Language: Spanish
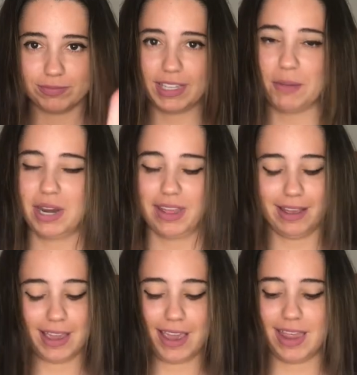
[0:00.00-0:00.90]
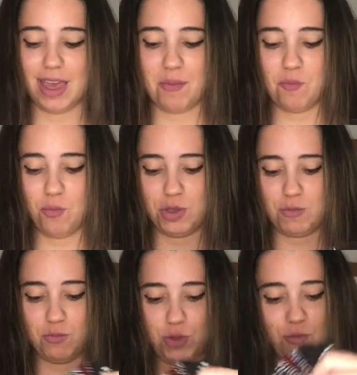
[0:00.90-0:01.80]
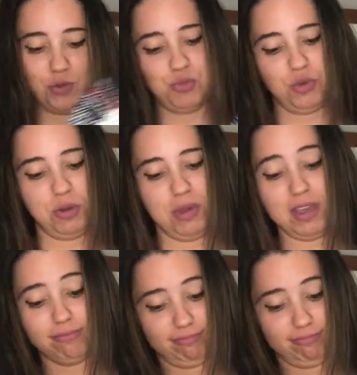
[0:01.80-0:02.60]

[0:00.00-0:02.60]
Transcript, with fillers: De verdad que queda muy, muy, muy, muy bien.